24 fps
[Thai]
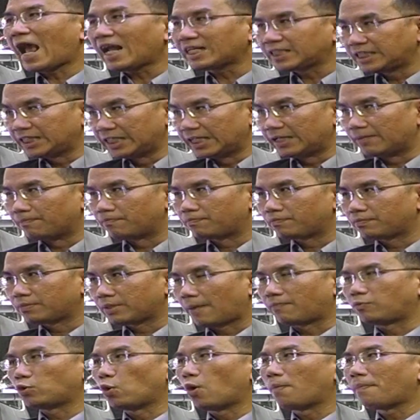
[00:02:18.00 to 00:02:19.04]
Active
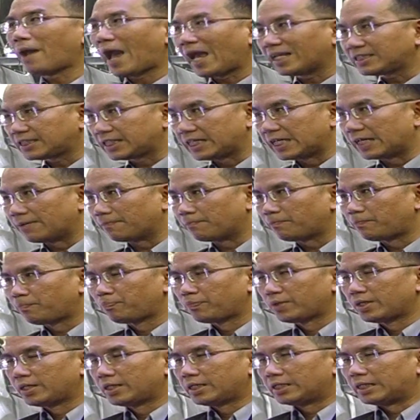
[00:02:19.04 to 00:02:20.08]
กับตัว Passive
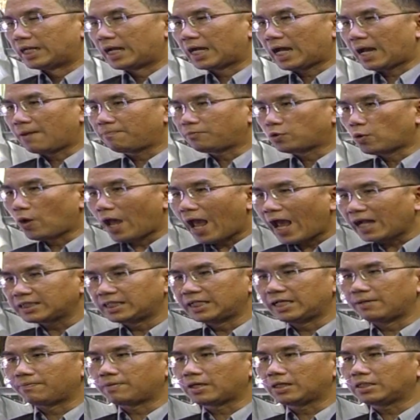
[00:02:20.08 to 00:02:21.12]
นะครับตัว
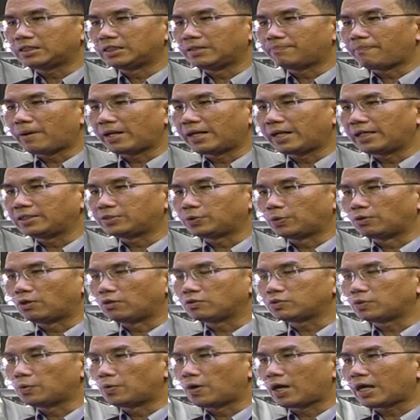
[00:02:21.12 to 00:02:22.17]
Active ก็คือเป็นในส่วน
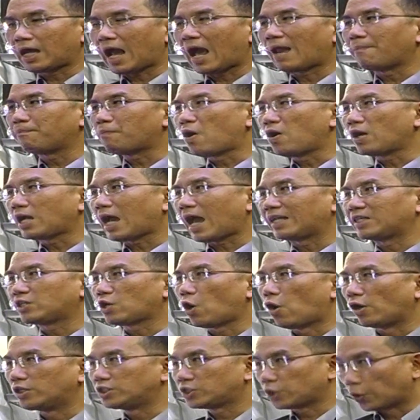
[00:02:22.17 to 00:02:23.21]
ของตัวการป้องกัน
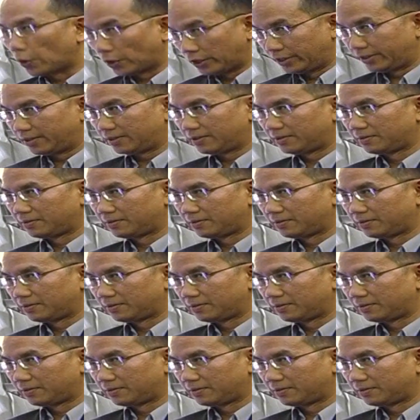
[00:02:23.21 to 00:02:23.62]
ก่อนชน